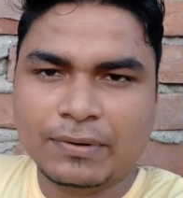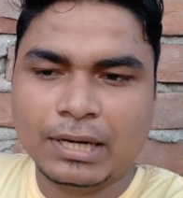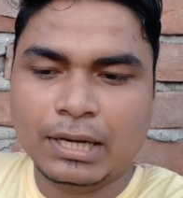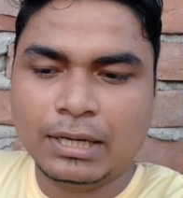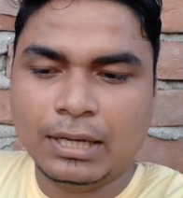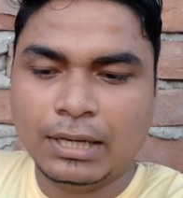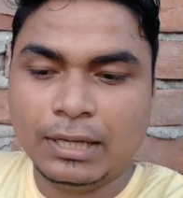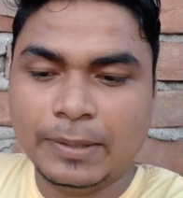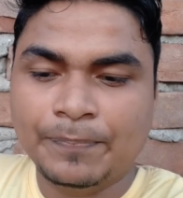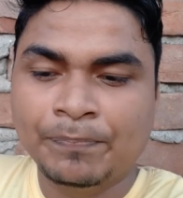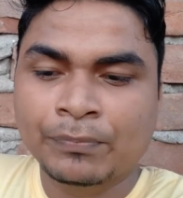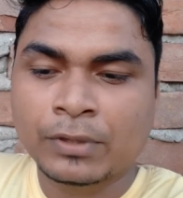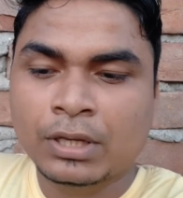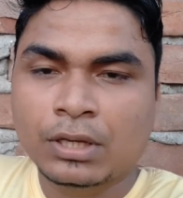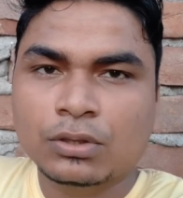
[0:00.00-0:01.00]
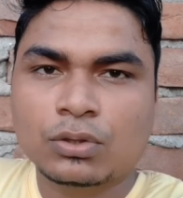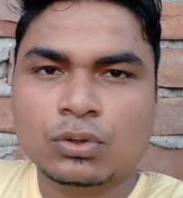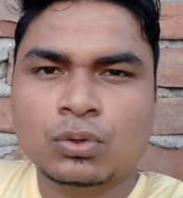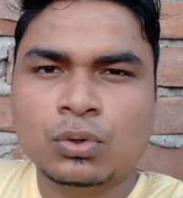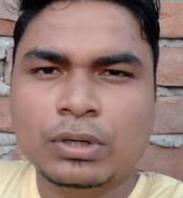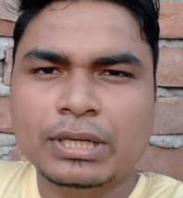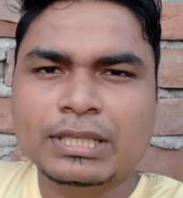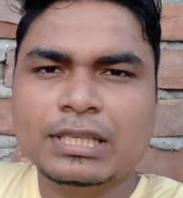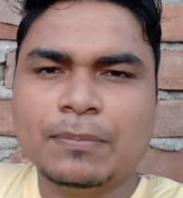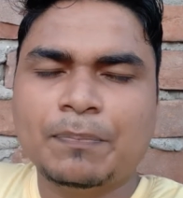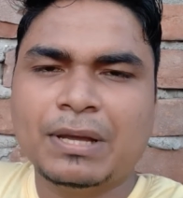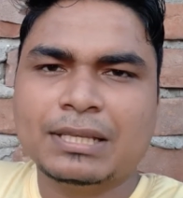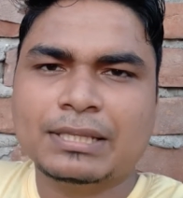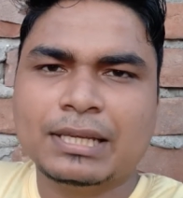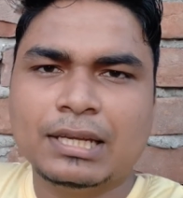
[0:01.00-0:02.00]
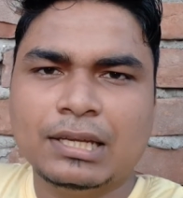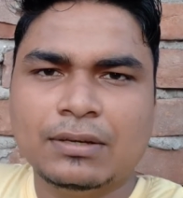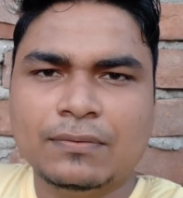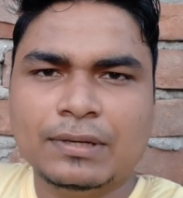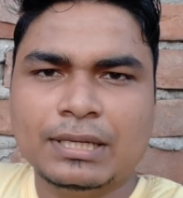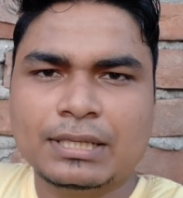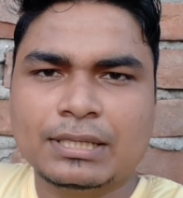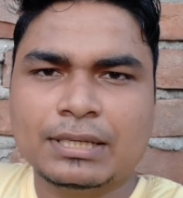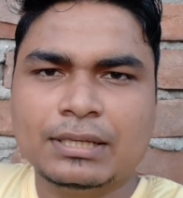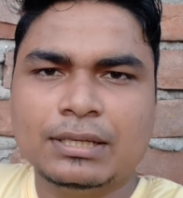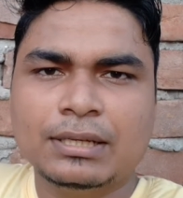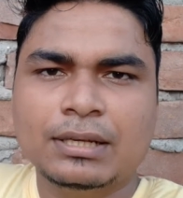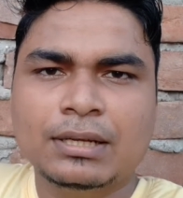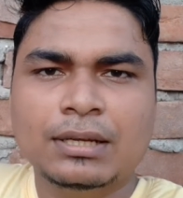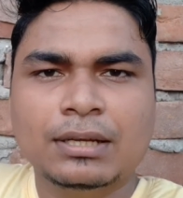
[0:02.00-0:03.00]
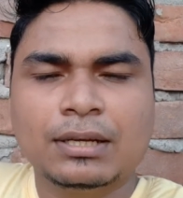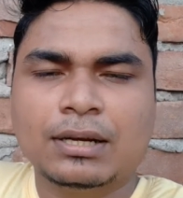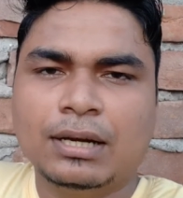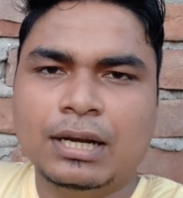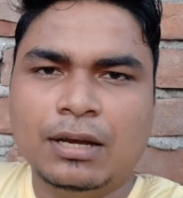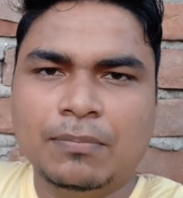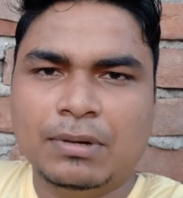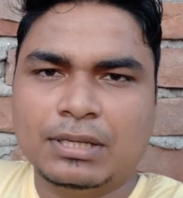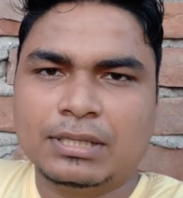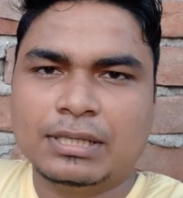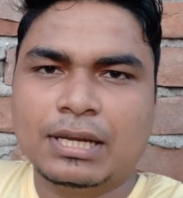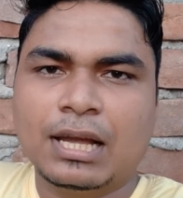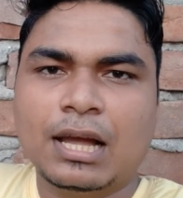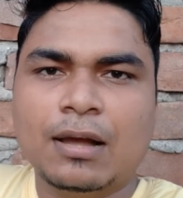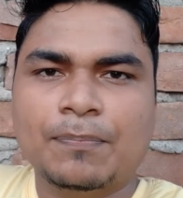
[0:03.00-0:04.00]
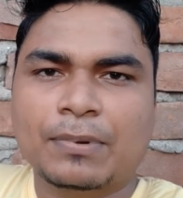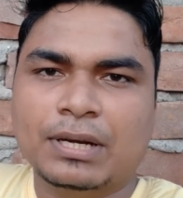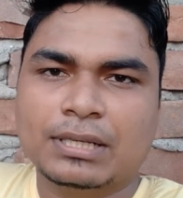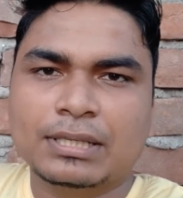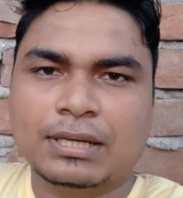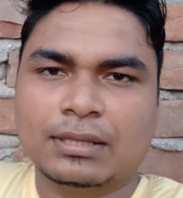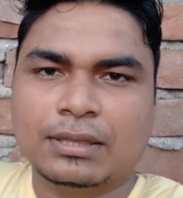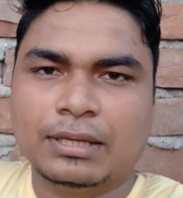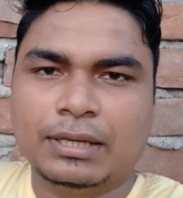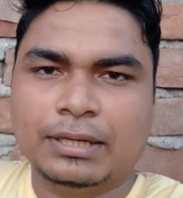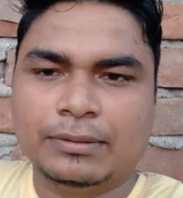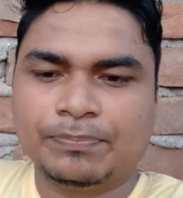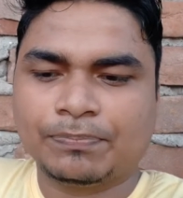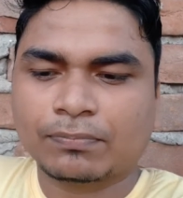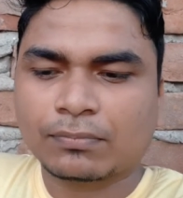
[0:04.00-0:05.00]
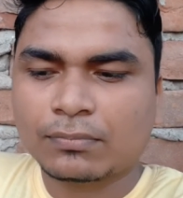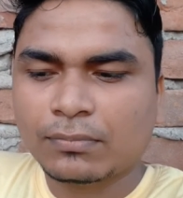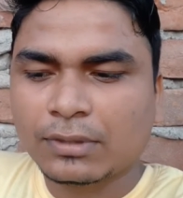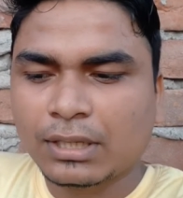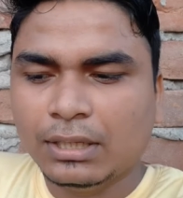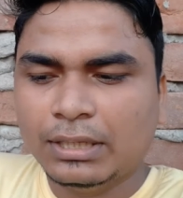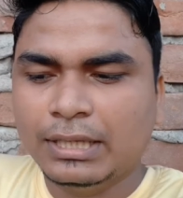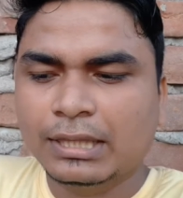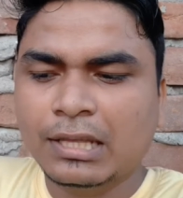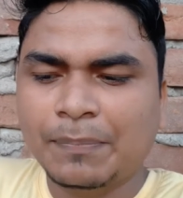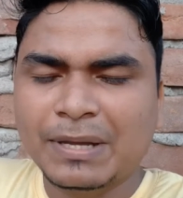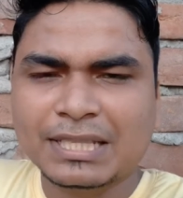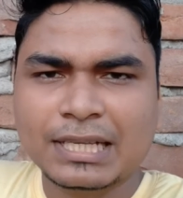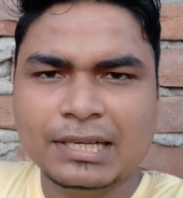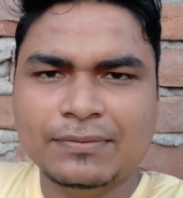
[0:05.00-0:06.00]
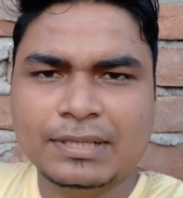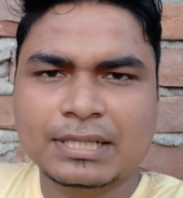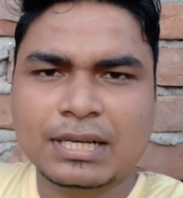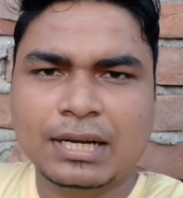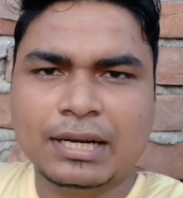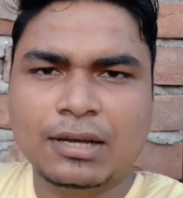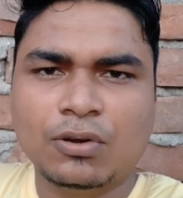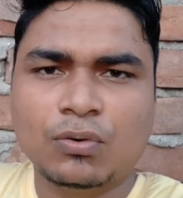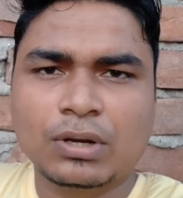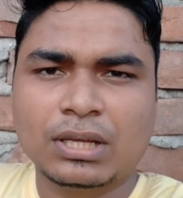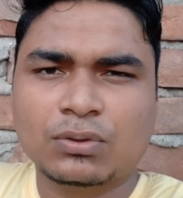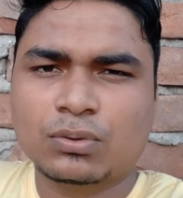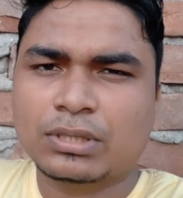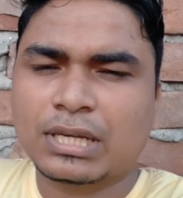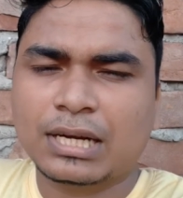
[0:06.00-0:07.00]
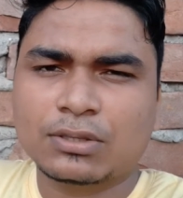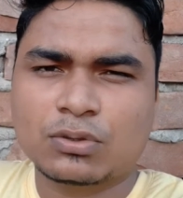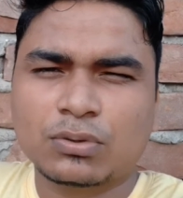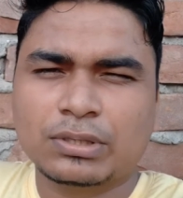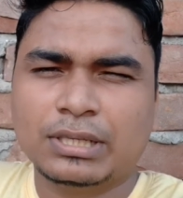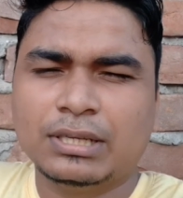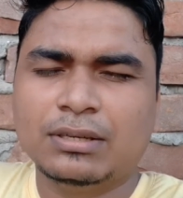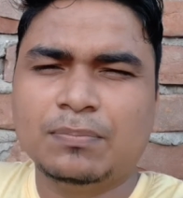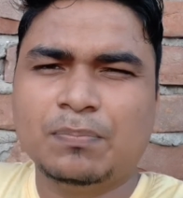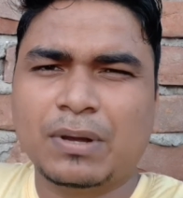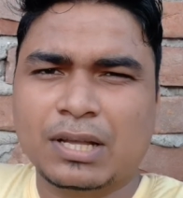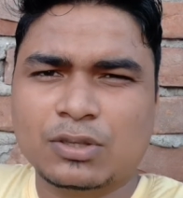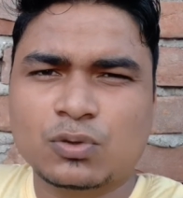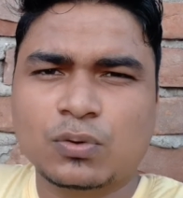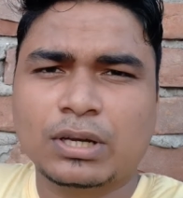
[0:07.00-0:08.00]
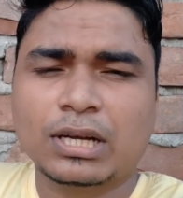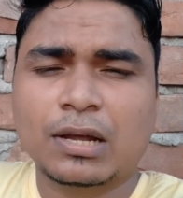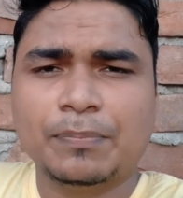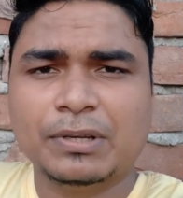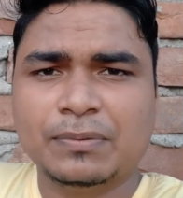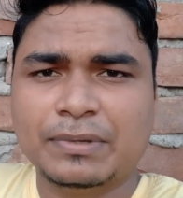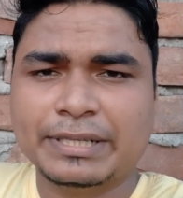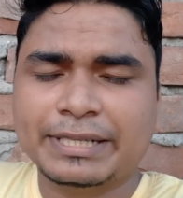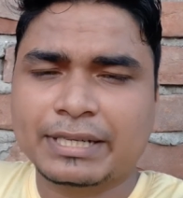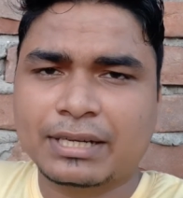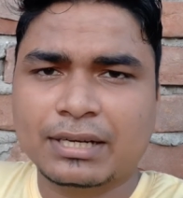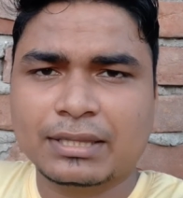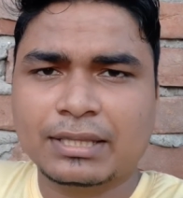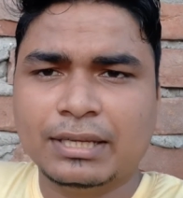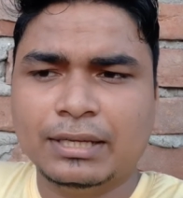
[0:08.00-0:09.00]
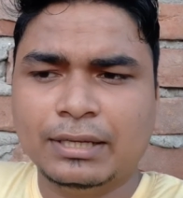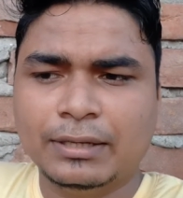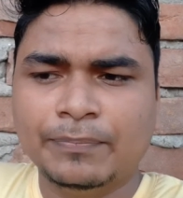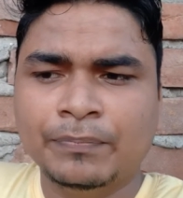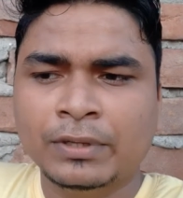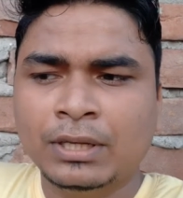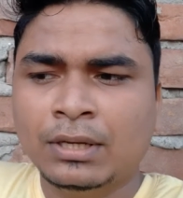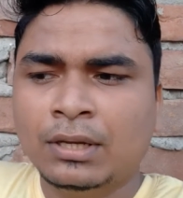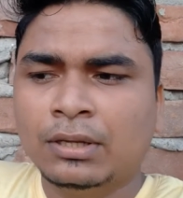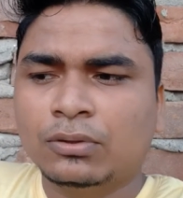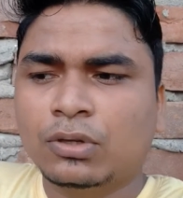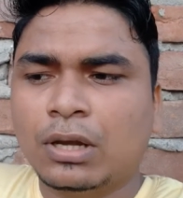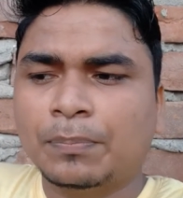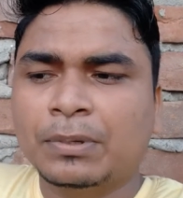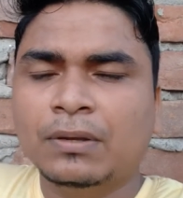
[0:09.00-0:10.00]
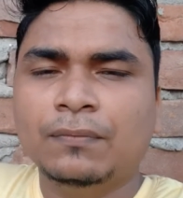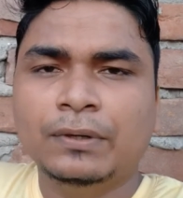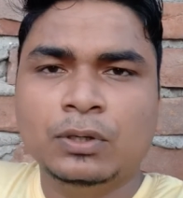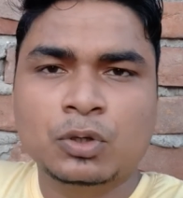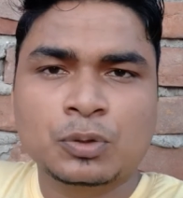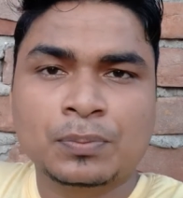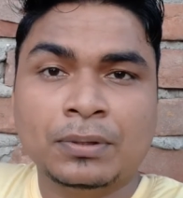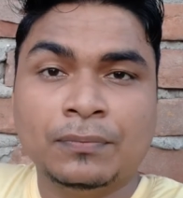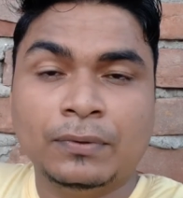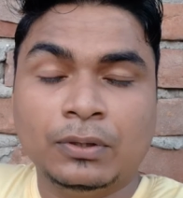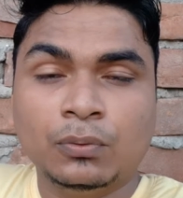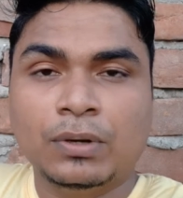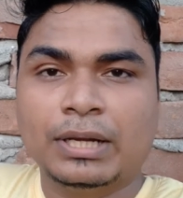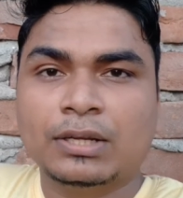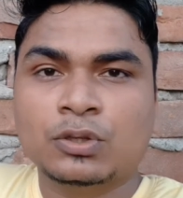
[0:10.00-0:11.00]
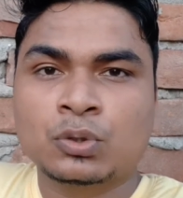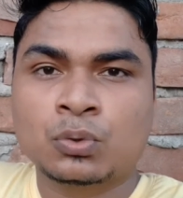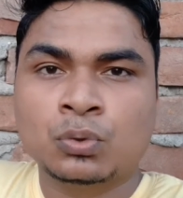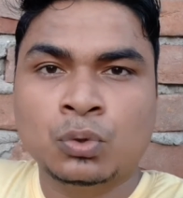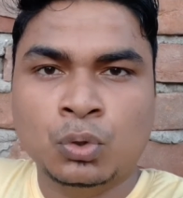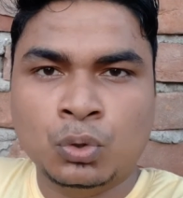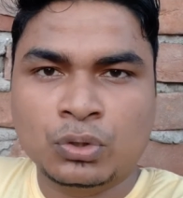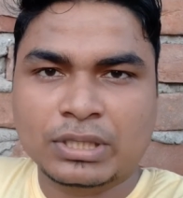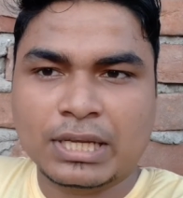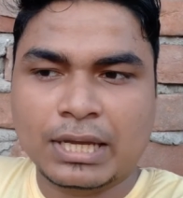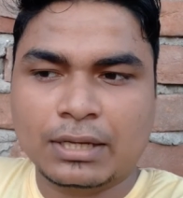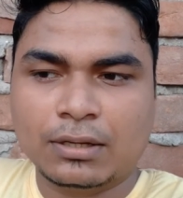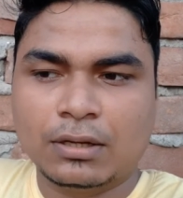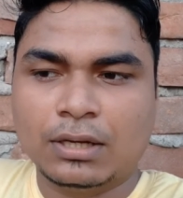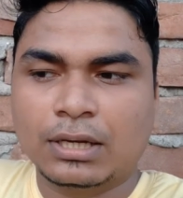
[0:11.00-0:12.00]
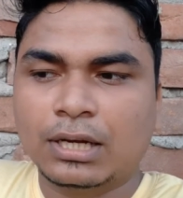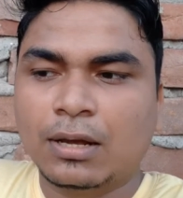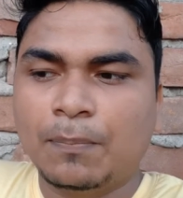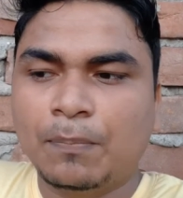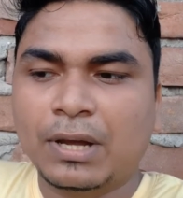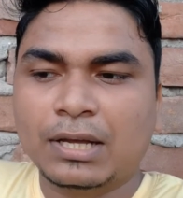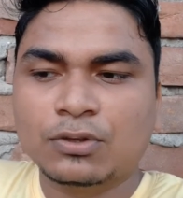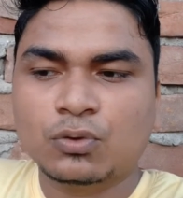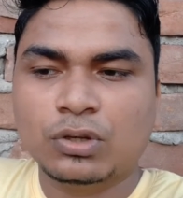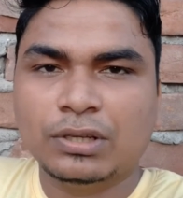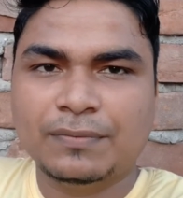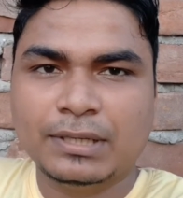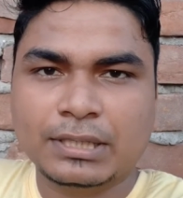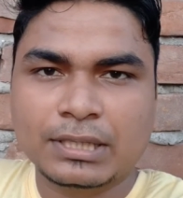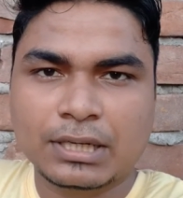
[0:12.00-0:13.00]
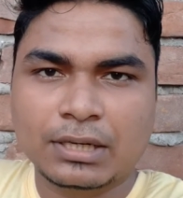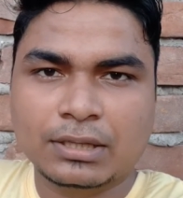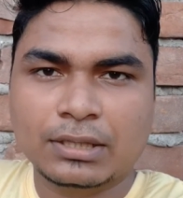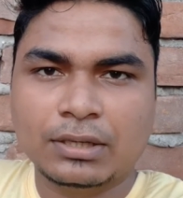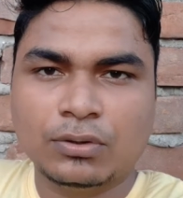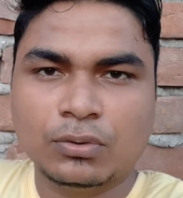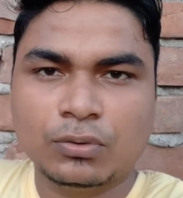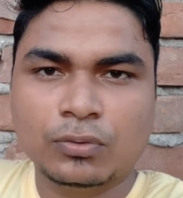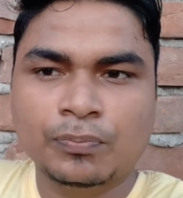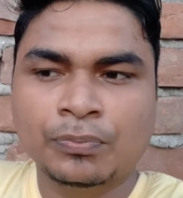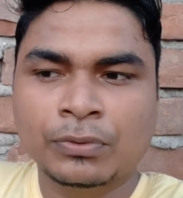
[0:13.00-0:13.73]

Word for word: बनाना है तो थोड़े से पैसे इन्वेस्ट करना मस्ट है आप कर सकते हैं कितना पैसा इन्वेस्ट करना होगा तो 400 से 500 अगर आप इन्वेस्ट करते हैं तो आपके वीडियोस पर व्यू आना शुरू हो जाएगा अगर आप 500 इन्वेस्ट करते हो